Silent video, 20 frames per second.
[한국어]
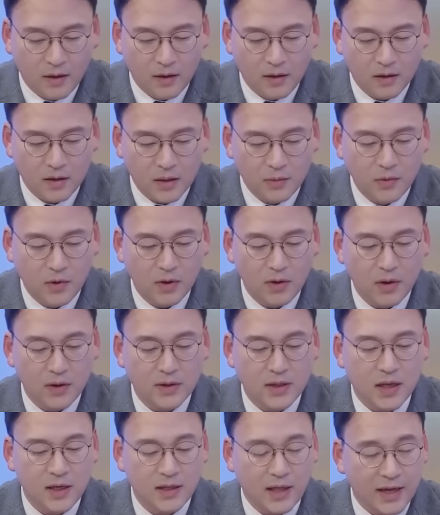어, 김건희
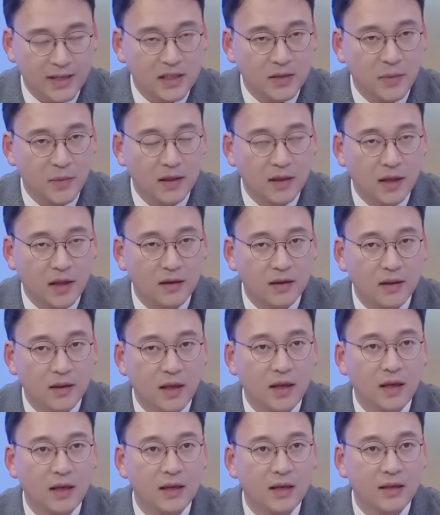여사를 다시
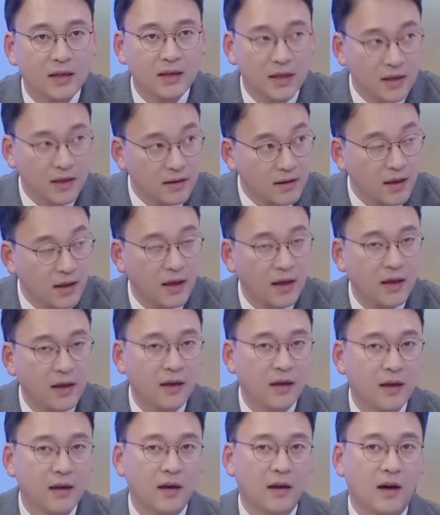만나는데 이때
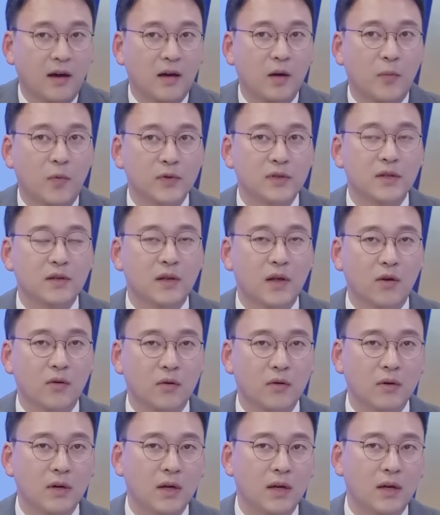아까 보신
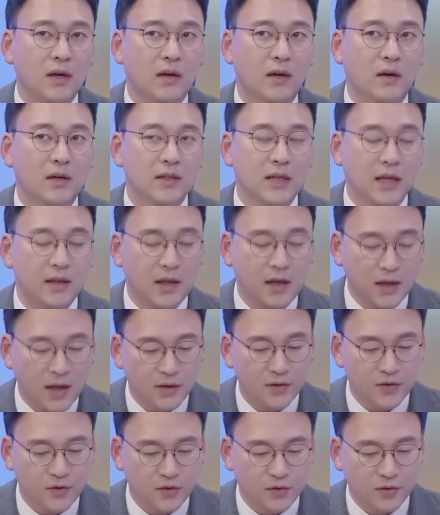대로 어, 샤넬
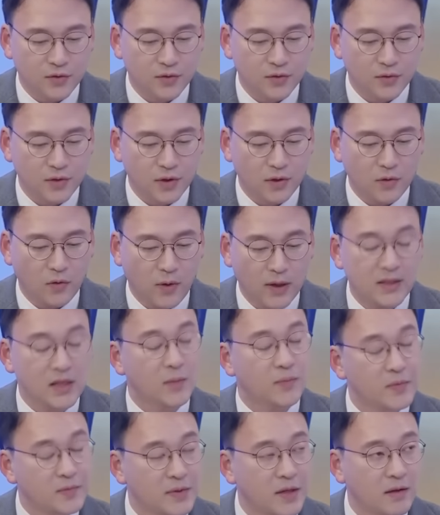향수 그리고
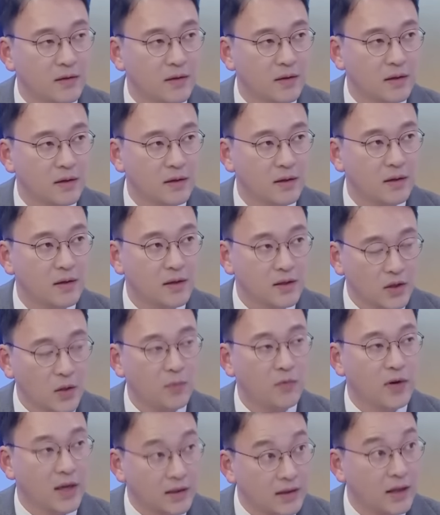화장품 세트를
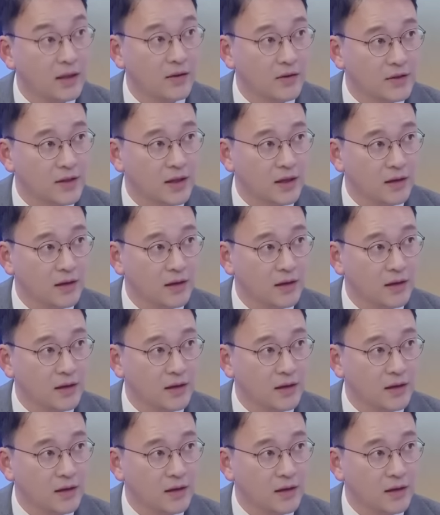선물했다는